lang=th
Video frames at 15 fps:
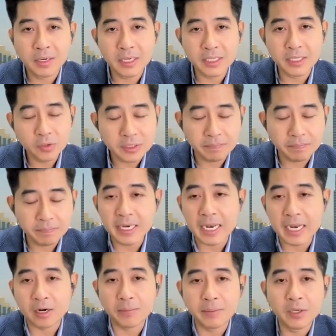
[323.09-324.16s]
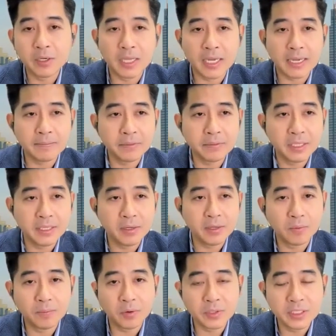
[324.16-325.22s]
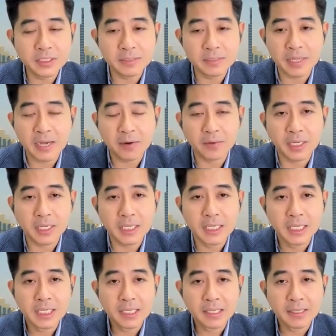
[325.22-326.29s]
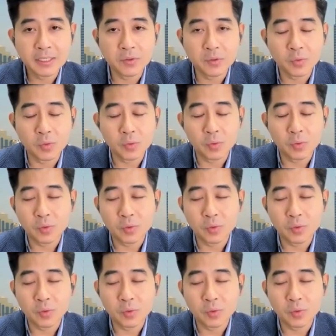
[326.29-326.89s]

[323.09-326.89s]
ในช่วง10 ปี หลังเราไปดูเลยครับ PE Home Pro 20 เท่าเนี่ยอยู่